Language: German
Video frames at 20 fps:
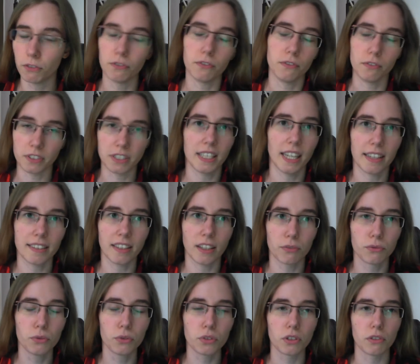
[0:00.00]
sehr, sehr
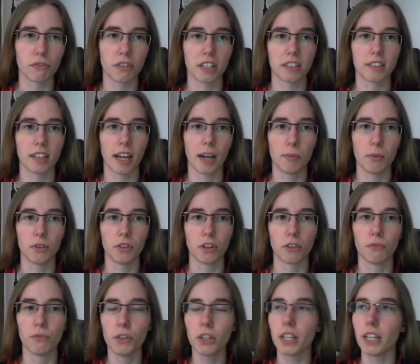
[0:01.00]
Fuß gefasst habe und
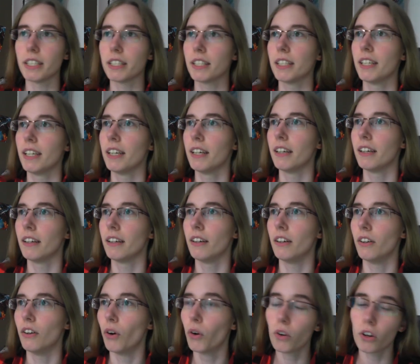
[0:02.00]
auch wirklich
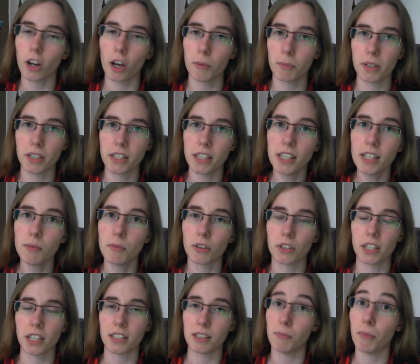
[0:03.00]
unglaublich liebe
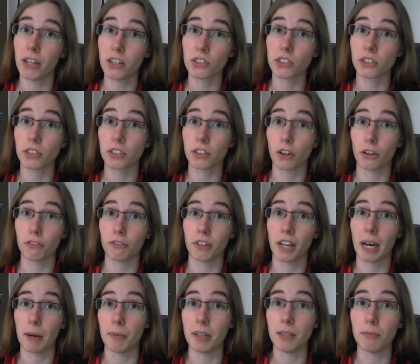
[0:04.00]
und nette Menschen getroffen
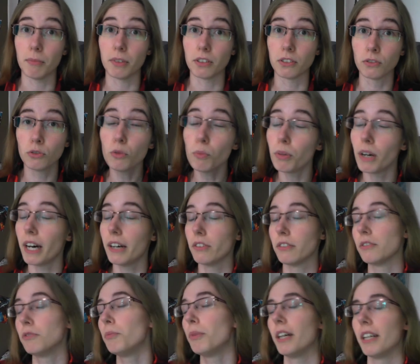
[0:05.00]
habe, die mir super,
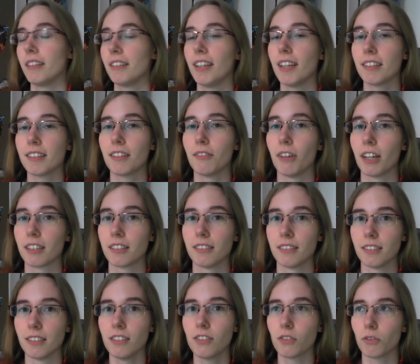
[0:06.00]
super ans Herz
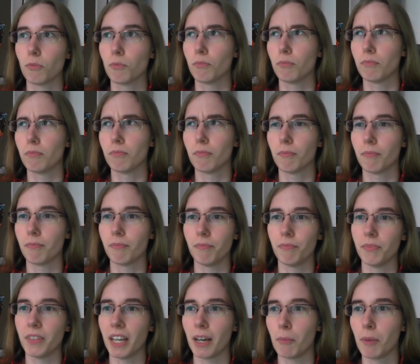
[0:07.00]
gewachsen sind. Und
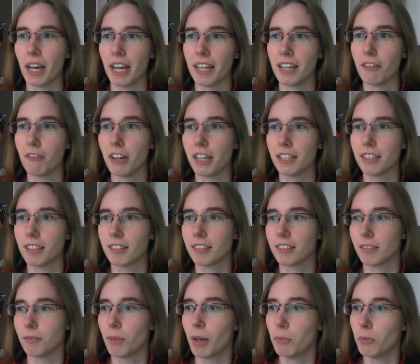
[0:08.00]
ja, bei einer war ich
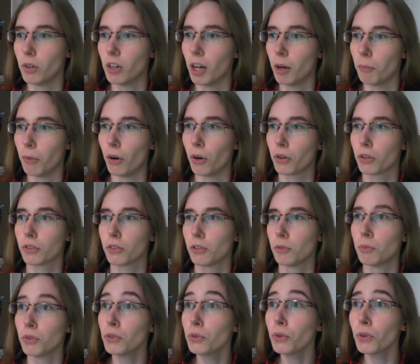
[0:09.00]
jetzt in meinem Urlaub auch
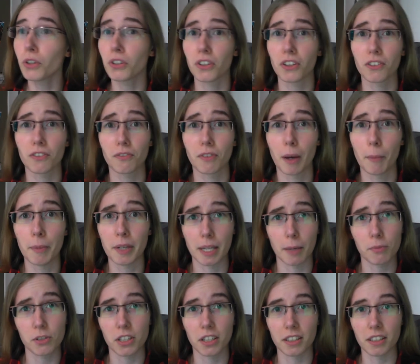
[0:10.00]
zu Besuch. Das war mit
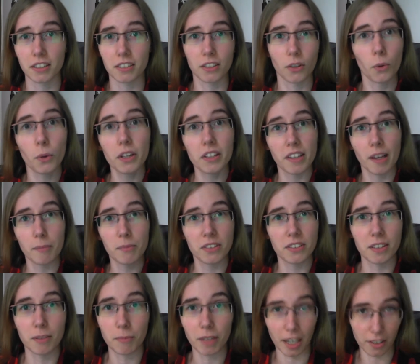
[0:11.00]
Abstand das
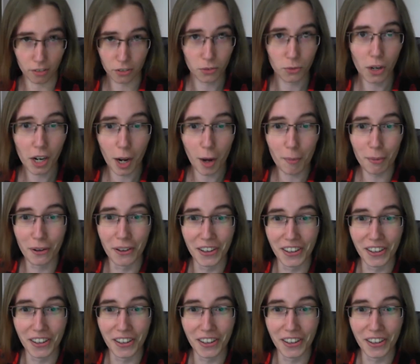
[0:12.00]
erholsamste im ganzen Urlaub.